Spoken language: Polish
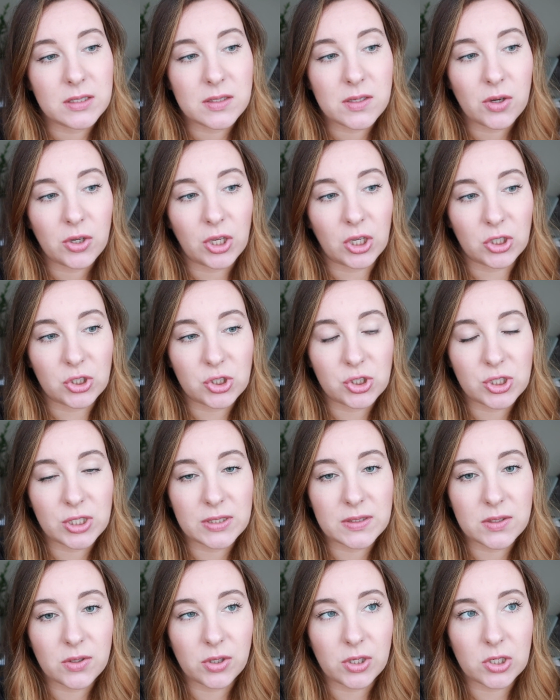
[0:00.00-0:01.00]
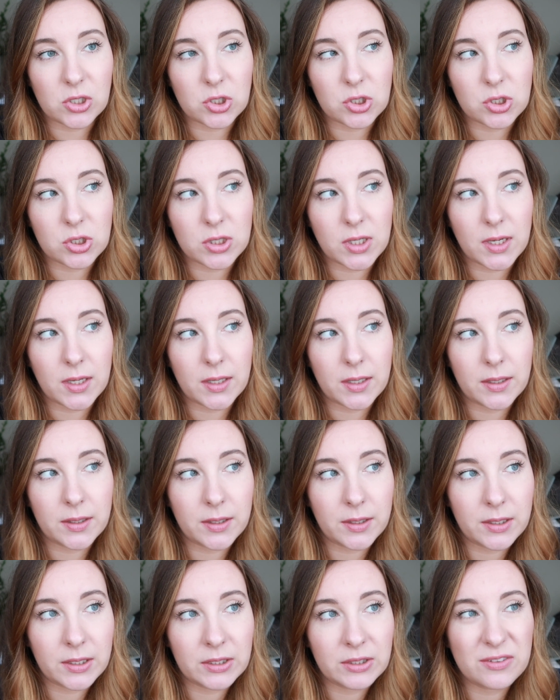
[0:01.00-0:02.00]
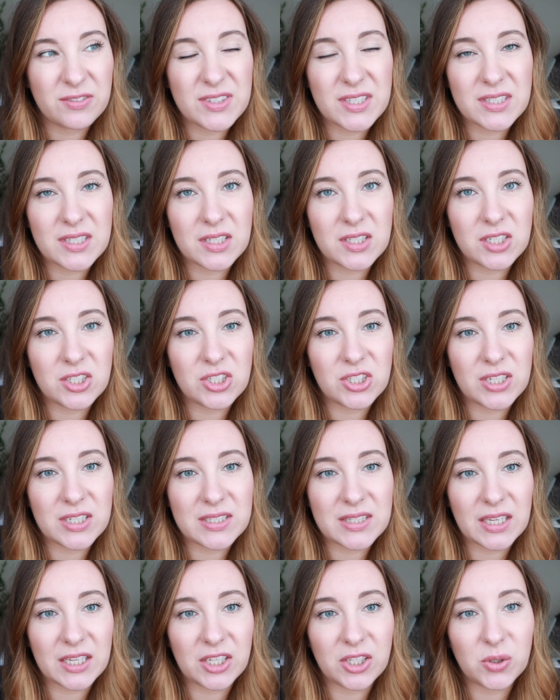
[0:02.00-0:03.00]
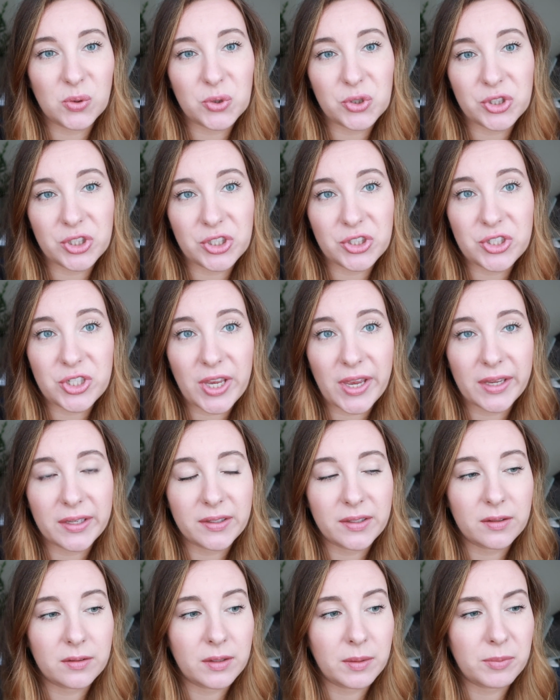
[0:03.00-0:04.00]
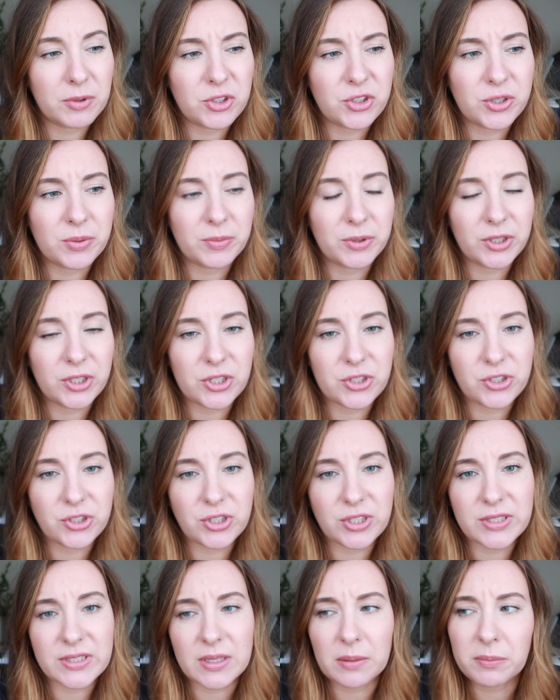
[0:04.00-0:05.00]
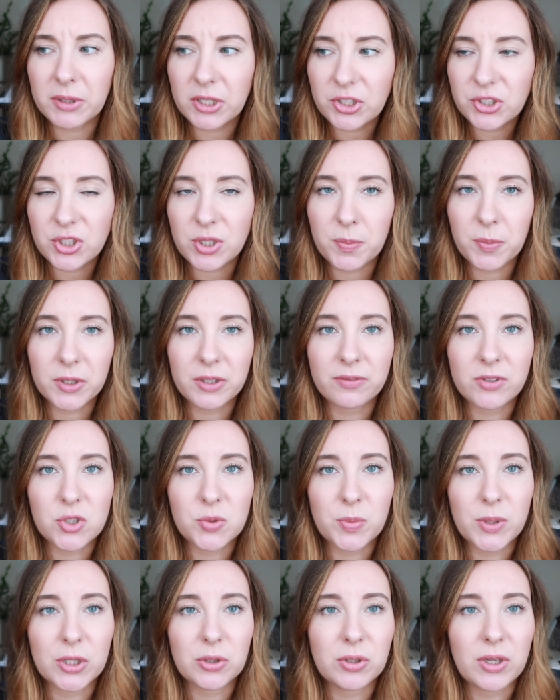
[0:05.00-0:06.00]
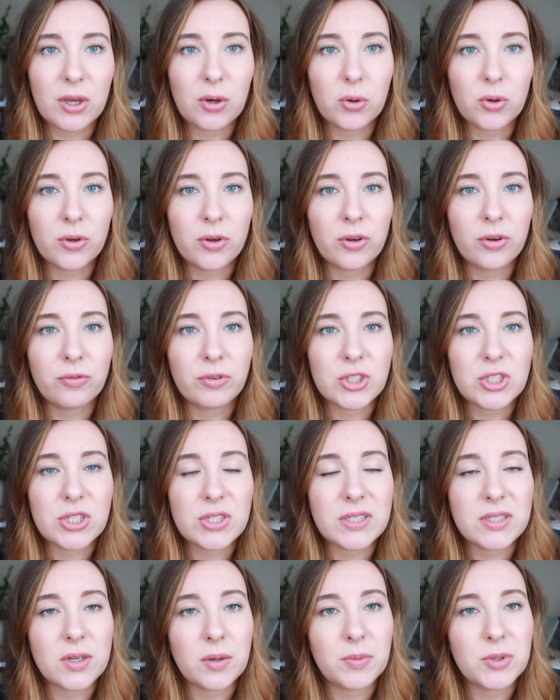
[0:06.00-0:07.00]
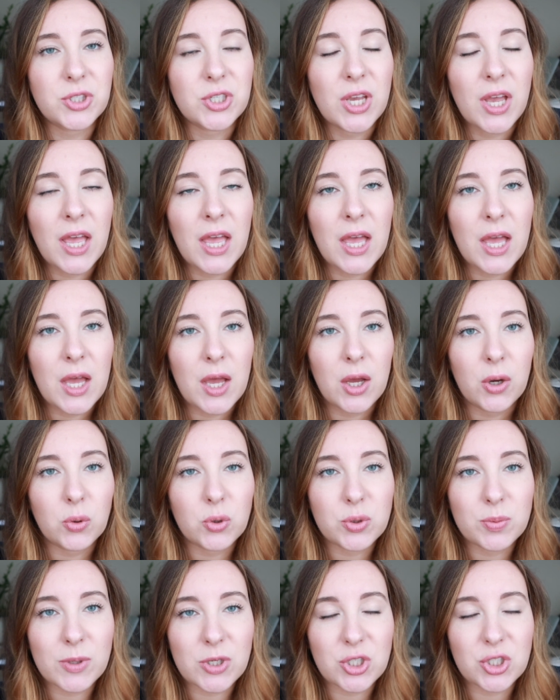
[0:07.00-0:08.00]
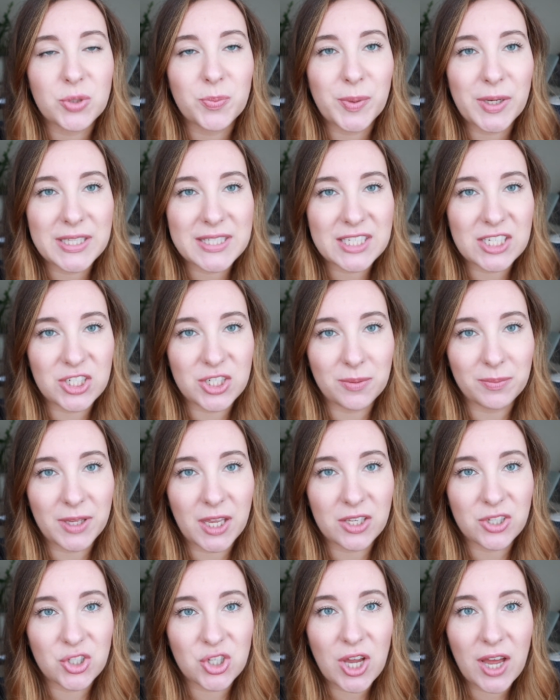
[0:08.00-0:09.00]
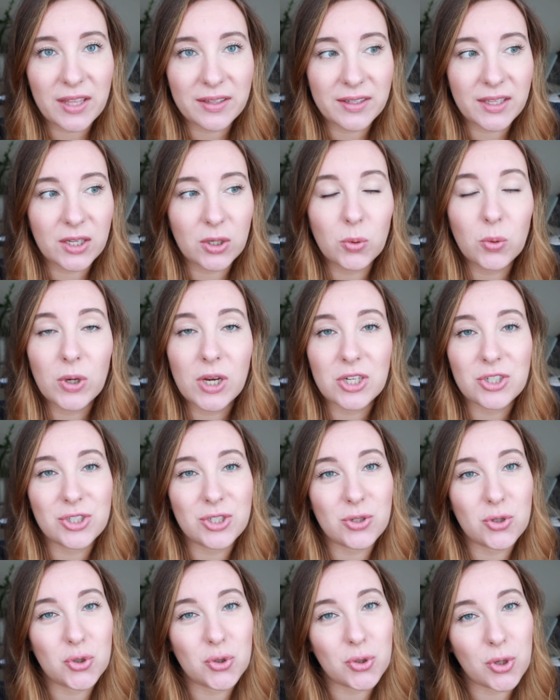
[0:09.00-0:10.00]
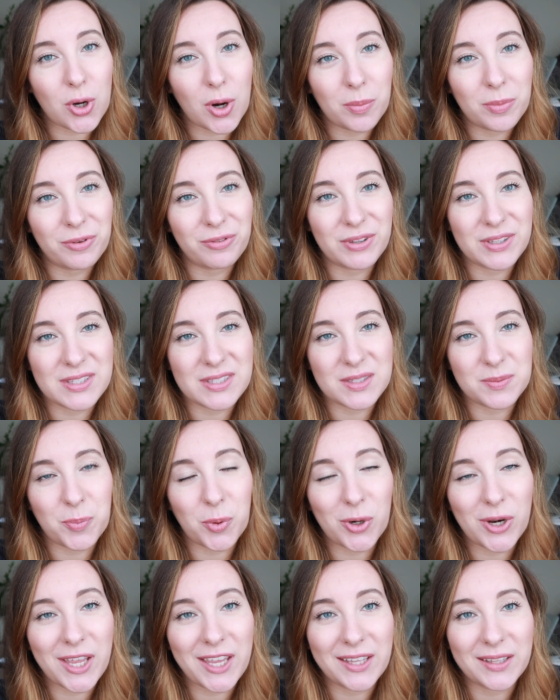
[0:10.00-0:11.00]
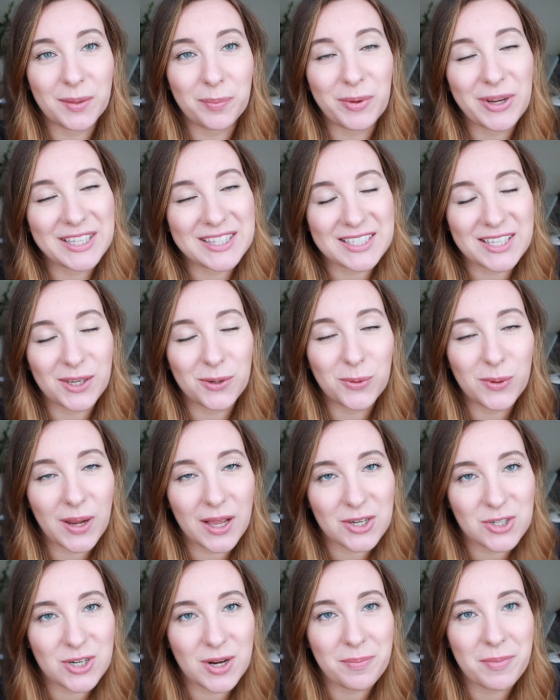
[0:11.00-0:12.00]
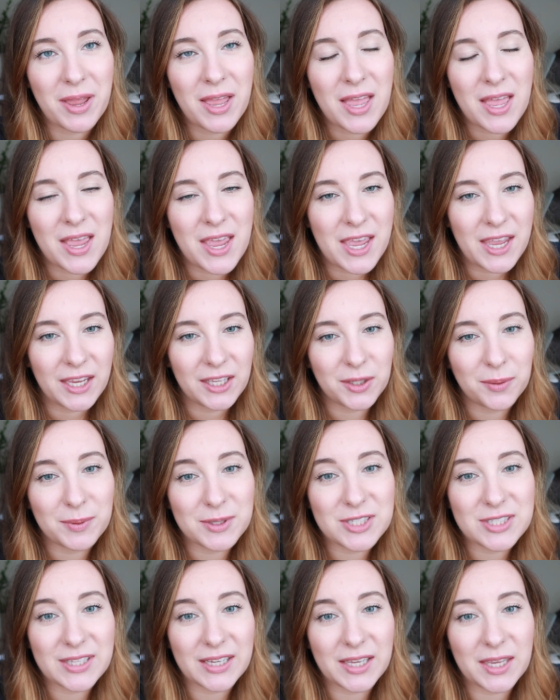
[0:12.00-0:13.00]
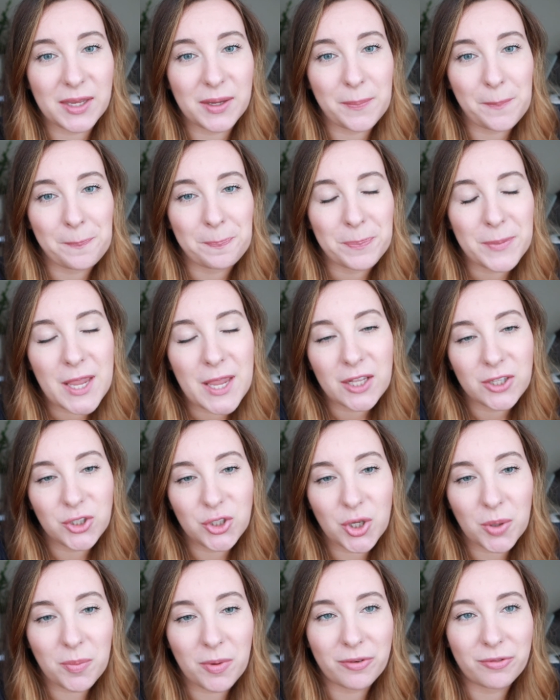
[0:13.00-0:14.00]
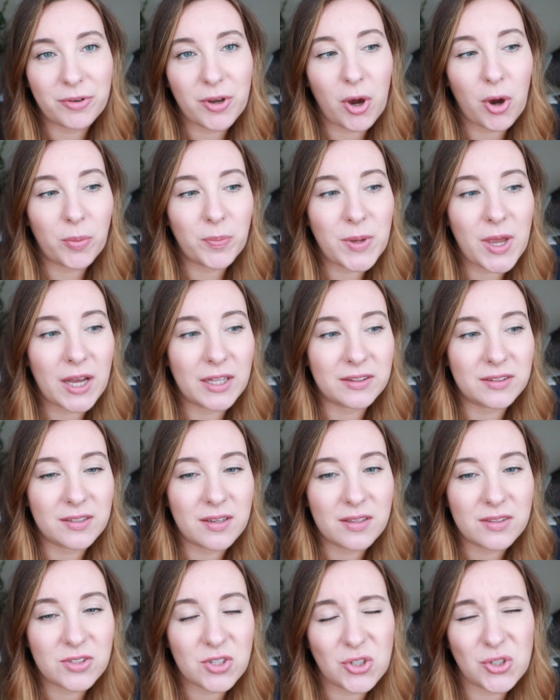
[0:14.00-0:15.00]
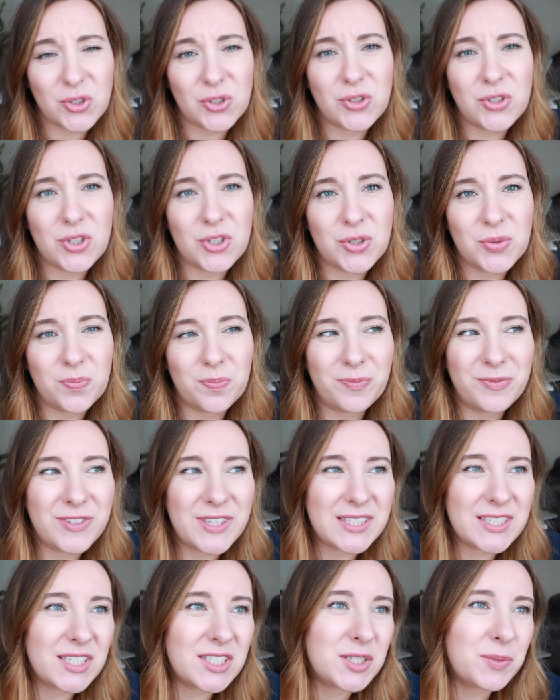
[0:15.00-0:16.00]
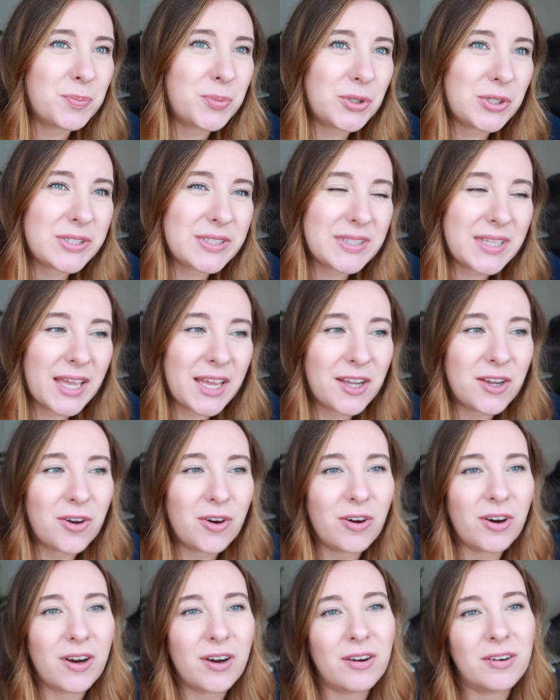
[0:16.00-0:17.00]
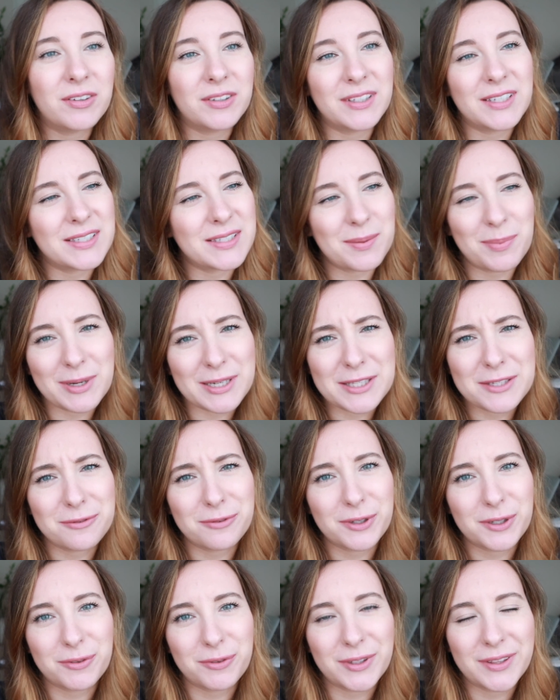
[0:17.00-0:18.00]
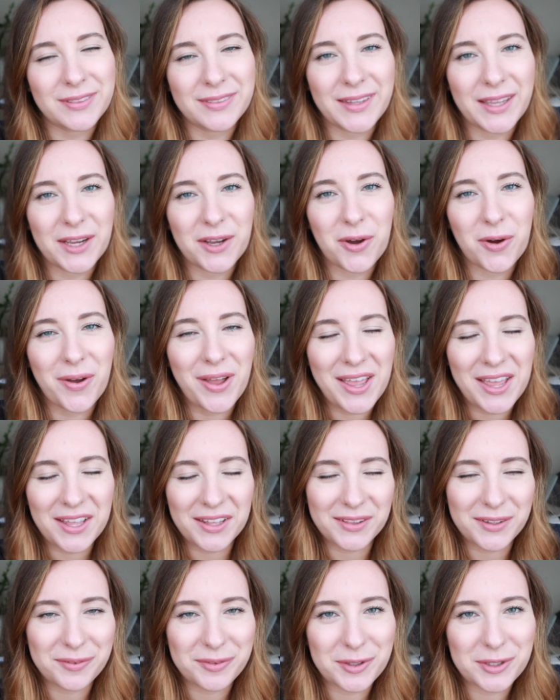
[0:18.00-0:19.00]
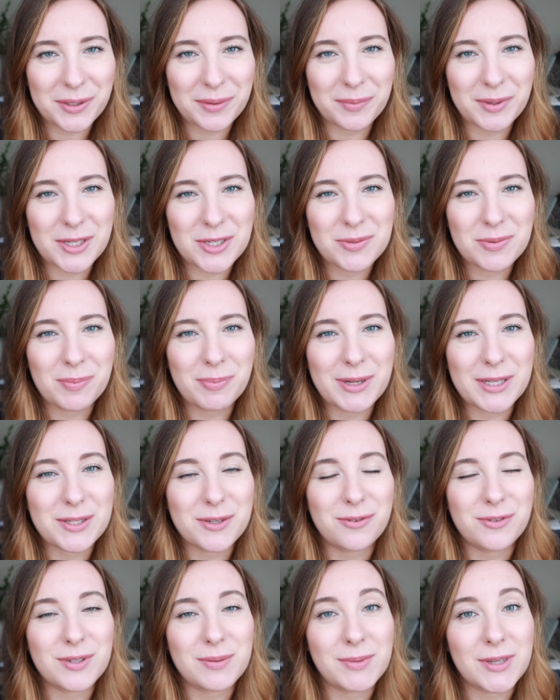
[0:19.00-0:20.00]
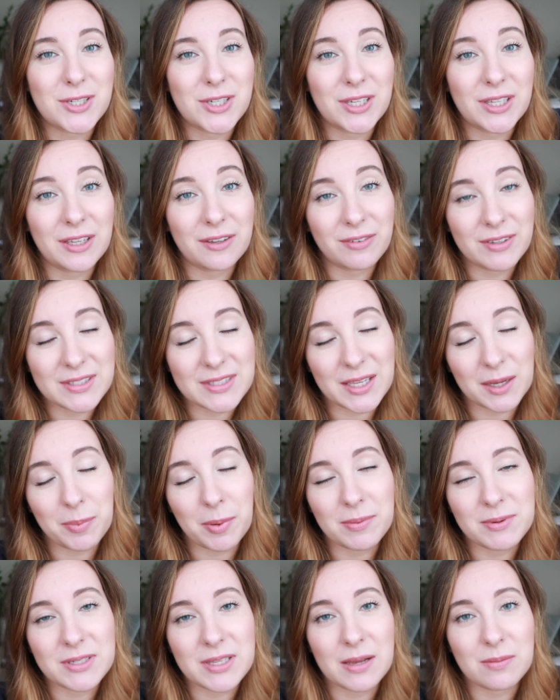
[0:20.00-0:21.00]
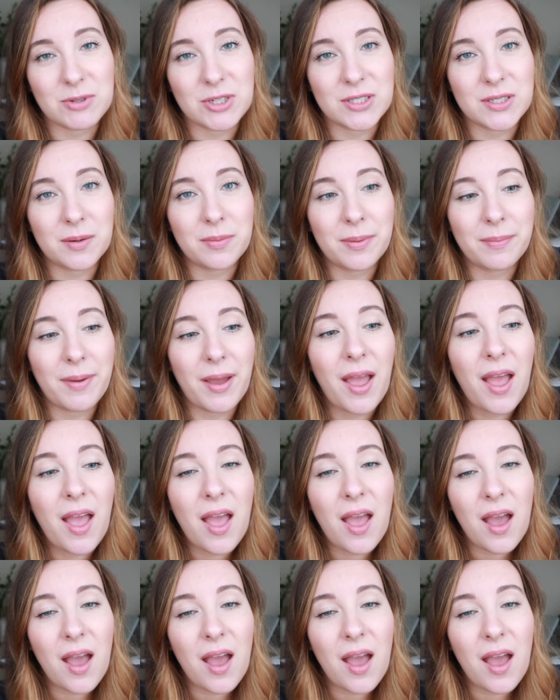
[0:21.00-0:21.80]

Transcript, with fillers: Co jeszcze, co jeszcze? No w zasadzie dzisiaj jest taki luźny dzień, nie będziemy jeść nic na mieście, ponieważ planuję e, właśnie zrobić, usmażyć placki ziemniaczane, gulasz się już robi, więc poleję te placki gulaszem i to będzie taki domowy obiad, coś, coś w zasadzie prostego, nie za bardzo wykwintnego, dawno nie mieliśmy placków ziemniaczanych, więc tak pomyślałam, że zrobimy,